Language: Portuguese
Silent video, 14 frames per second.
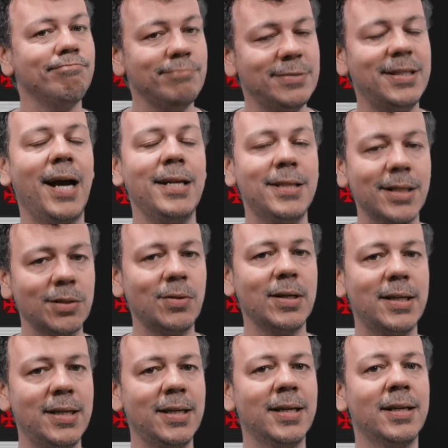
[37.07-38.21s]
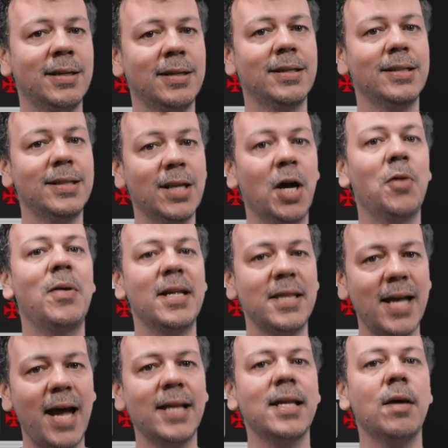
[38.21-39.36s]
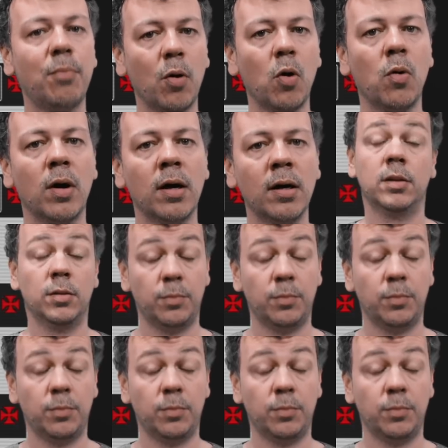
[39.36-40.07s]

já adianto aqui, não é nada boa.